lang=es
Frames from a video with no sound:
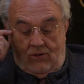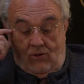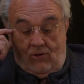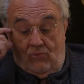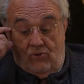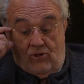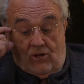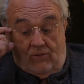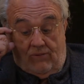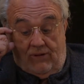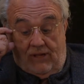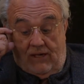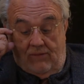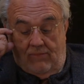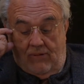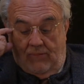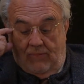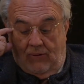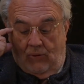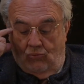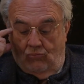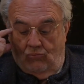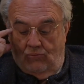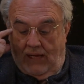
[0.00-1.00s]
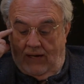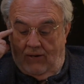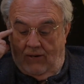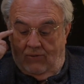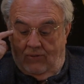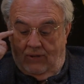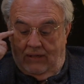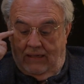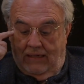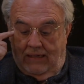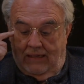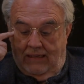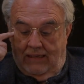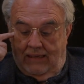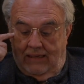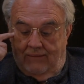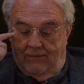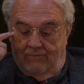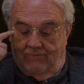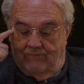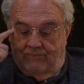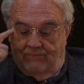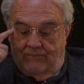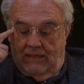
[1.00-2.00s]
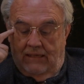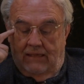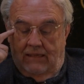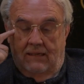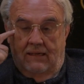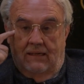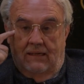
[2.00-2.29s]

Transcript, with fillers: Yo muchas veces me he preguntado que,